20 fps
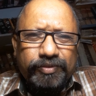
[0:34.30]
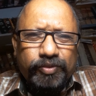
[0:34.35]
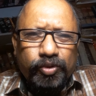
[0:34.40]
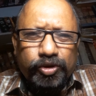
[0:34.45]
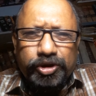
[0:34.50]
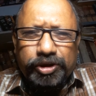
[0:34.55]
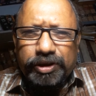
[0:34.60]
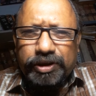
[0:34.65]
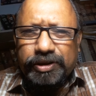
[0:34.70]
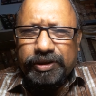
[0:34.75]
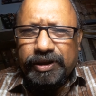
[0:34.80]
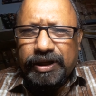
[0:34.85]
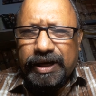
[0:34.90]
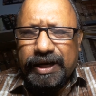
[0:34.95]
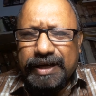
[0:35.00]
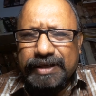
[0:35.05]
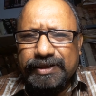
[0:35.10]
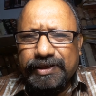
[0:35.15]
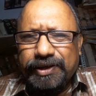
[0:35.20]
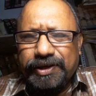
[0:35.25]
कुछ इस
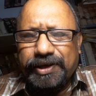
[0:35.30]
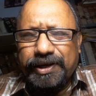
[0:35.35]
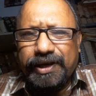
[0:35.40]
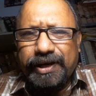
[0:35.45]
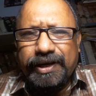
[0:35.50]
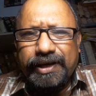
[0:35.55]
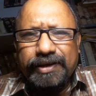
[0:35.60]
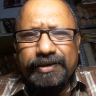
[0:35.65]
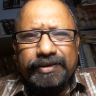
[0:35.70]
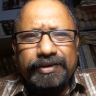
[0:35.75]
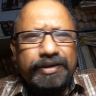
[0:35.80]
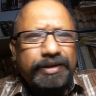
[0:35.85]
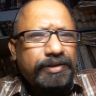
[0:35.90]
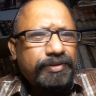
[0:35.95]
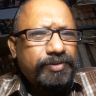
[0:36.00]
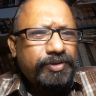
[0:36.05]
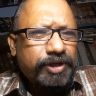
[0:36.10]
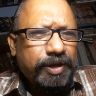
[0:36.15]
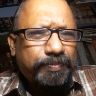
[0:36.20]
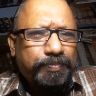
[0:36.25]
तरह से है
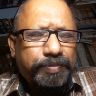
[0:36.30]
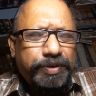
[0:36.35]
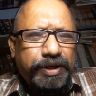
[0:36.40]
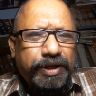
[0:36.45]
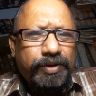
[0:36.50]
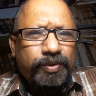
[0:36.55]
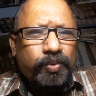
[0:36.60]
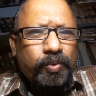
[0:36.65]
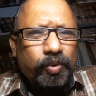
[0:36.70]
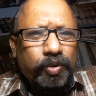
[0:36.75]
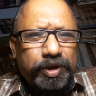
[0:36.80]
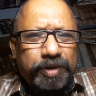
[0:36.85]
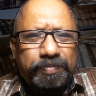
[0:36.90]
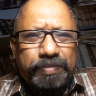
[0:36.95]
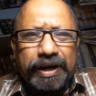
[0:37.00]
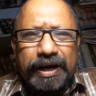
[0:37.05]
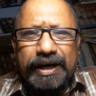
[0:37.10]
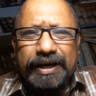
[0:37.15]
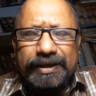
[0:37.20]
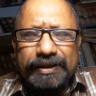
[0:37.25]
कि जब भी कोई
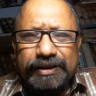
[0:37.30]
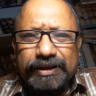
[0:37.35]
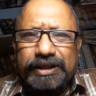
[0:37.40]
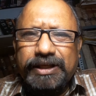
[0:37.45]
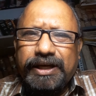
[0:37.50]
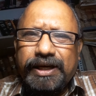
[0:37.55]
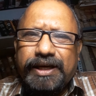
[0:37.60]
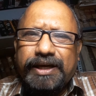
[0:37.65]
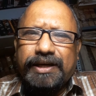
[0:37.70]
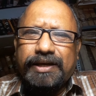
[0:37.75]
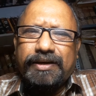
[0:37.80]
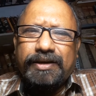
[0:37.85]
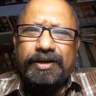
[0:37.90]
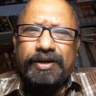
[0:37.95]
भारतीय